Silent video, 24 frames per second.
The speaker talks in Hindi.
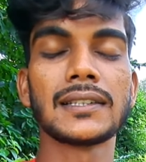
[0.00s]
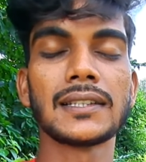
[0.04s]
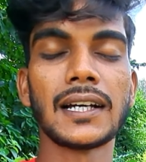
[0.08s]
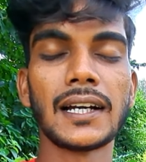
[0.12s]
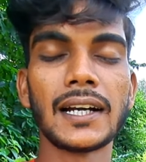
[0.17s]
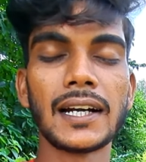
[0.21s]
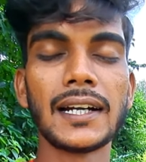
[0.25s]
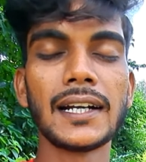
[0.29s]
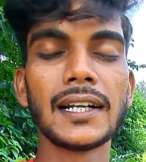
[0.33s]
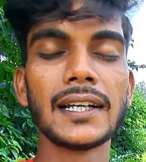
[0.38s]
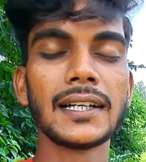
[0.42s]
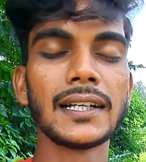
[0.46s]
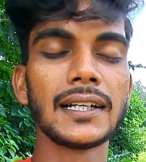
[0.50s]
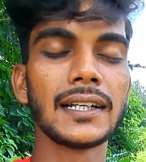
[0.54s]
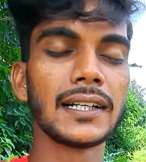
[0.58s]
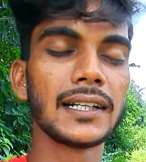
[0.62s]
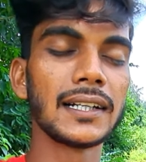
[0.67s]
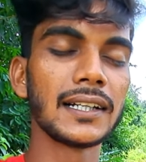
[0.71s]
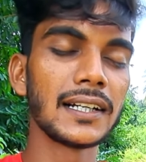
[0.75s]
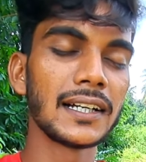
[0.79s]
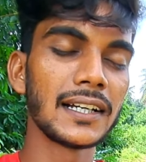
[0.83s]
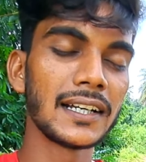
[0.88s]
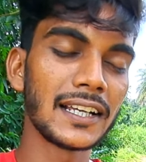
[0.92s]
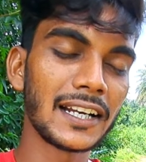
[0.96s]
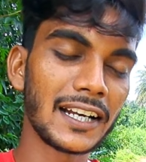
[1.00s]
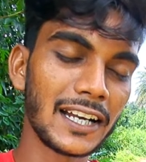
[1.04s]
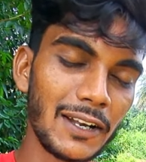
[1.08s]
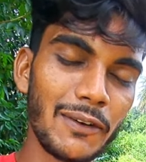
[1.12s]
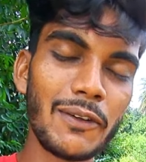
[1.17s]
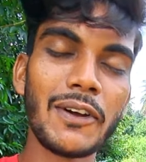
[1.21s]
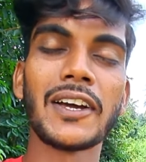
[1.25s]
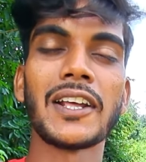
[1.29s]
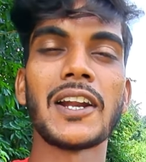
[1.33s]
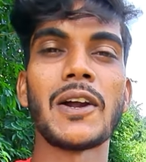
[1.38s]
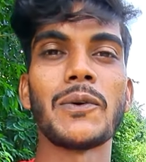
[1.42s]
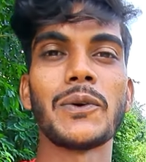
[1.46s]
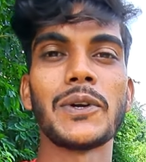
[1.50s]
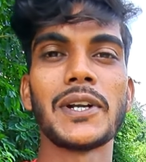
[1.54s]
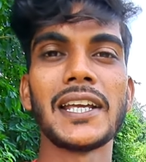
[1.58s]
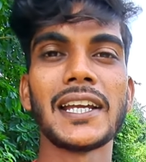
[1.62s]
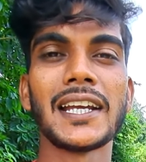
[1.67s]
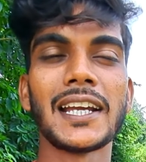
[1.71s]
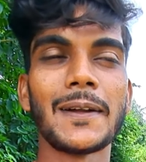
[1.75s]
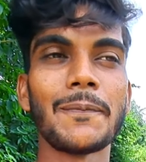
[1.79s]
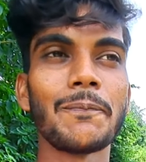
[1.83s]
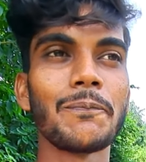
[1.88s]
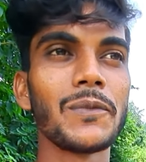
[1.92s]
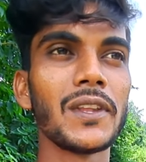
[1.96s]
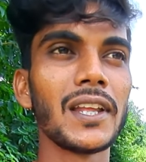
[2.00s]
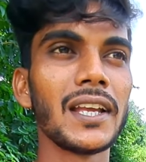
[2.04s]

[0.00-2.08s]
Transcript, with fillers: थर्ड रेलवे ग्राउंड ठीक है